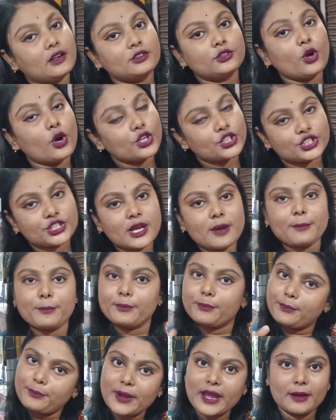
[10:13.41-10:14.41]
দশটা
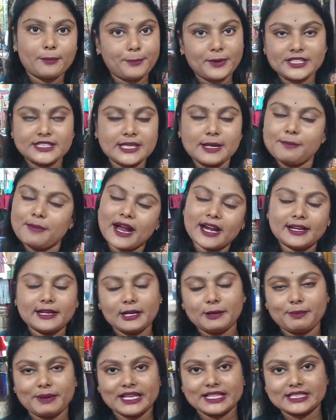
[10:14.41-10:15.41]
পিসের
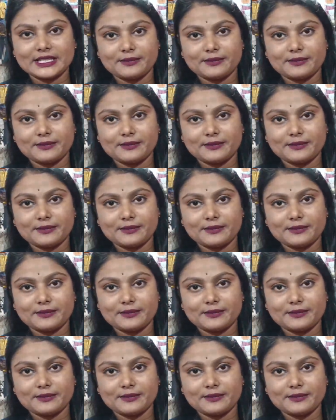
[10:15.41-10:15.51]
বান্ডেল পেয়ে